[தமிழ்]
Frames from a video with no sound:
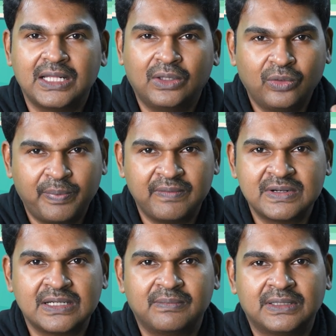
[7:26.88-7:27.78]
ஏதாவது ஒரு
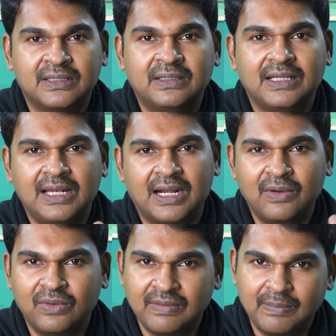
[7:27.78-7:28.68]
ப்ரிவென்ஷன் மெத்தட் இல்லைனா
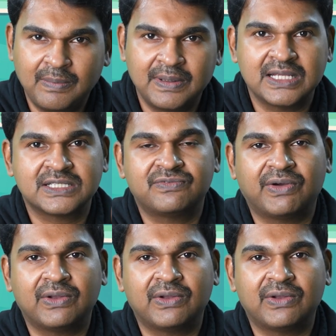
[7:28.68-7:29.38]
ஒரு வெப் அப்ளிகேஷன்